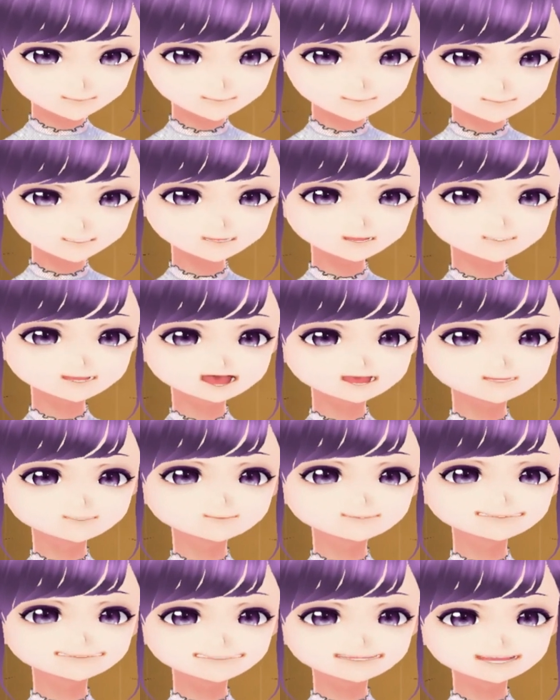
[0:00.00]
うまく
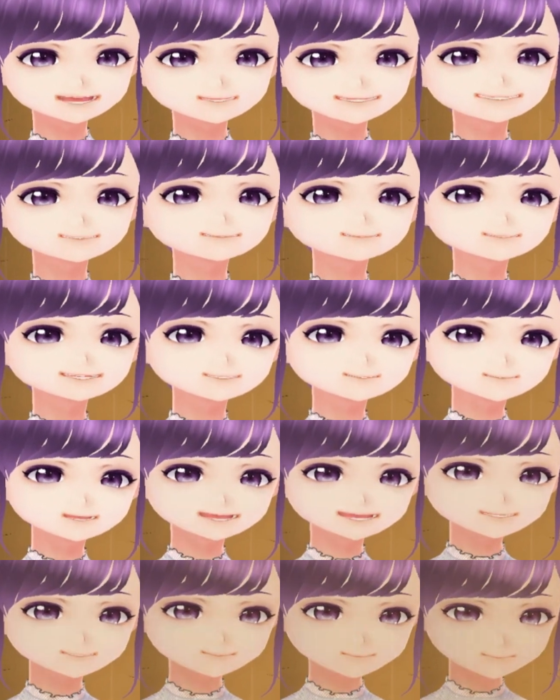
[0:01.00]
やるんだな。